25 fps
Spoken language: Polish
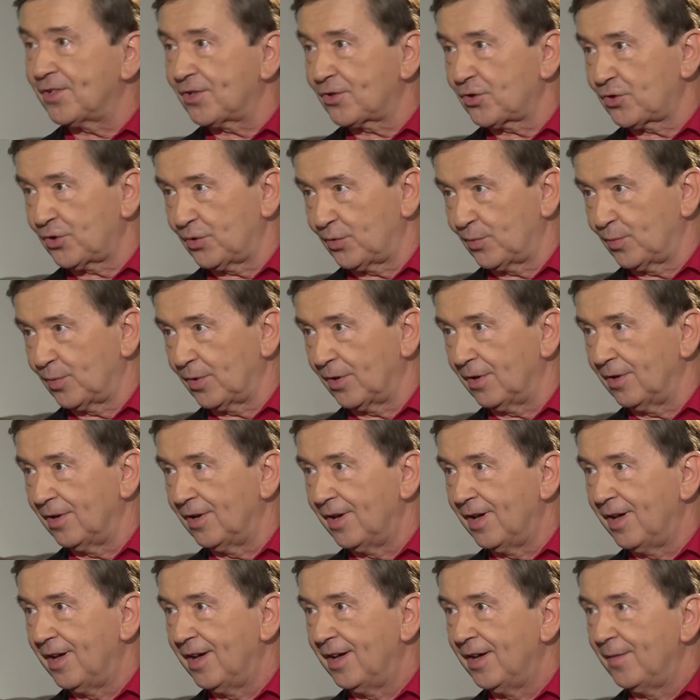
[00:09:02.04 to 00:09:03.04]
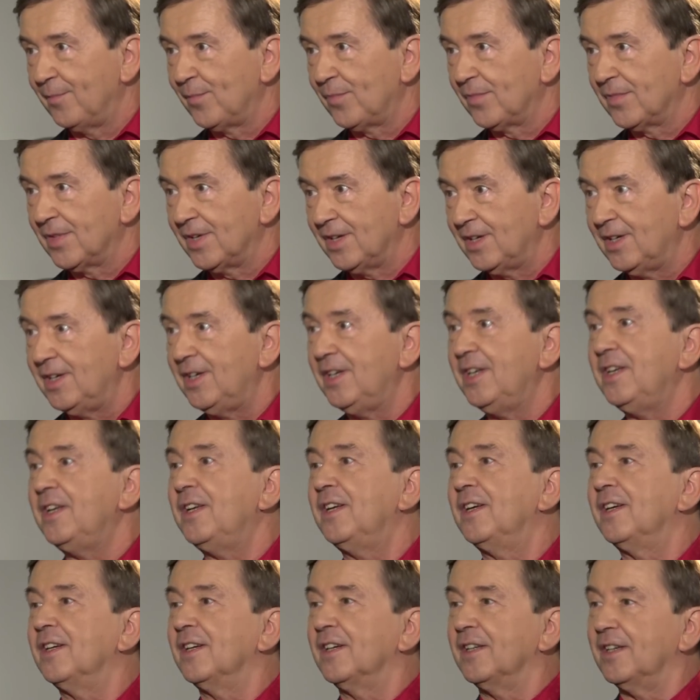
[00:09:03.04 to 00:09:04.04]
skrzydło
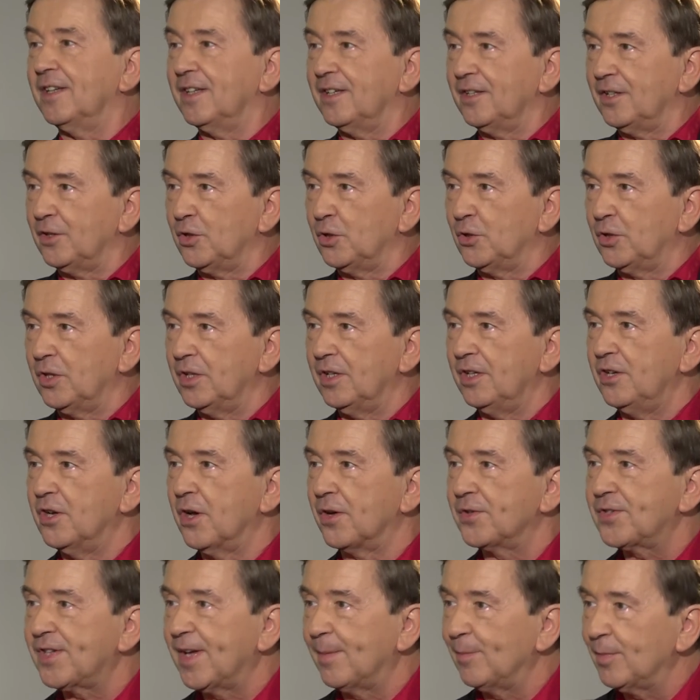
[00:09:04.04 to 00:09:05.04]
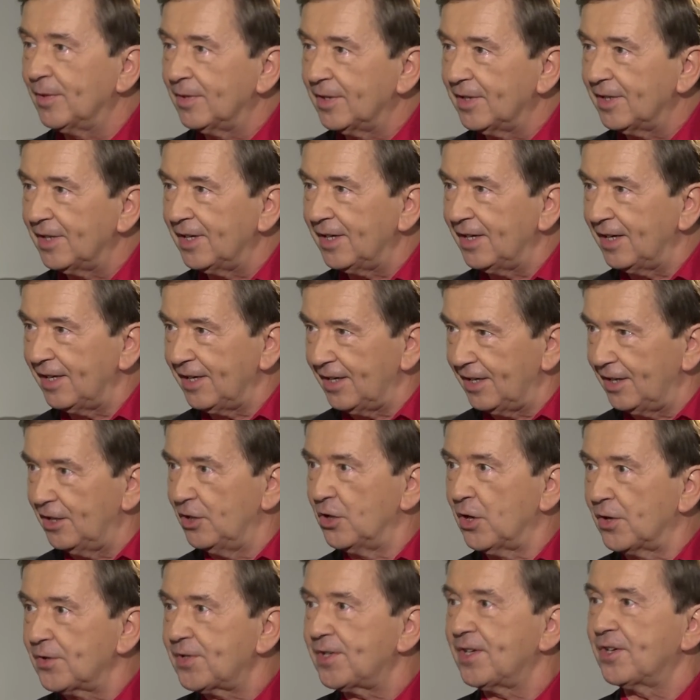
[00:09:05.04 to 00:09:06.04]
i nosem, y,
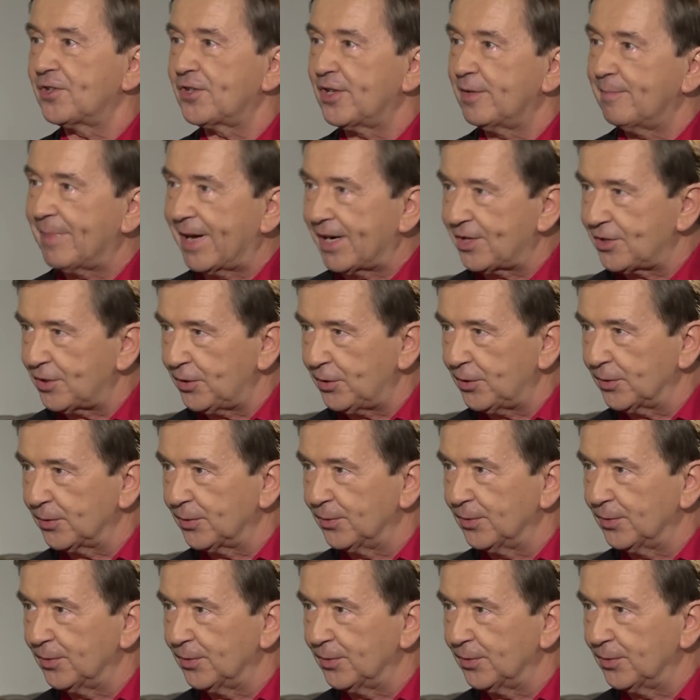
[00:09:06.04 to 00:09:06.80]
nos jeszcze bardziej do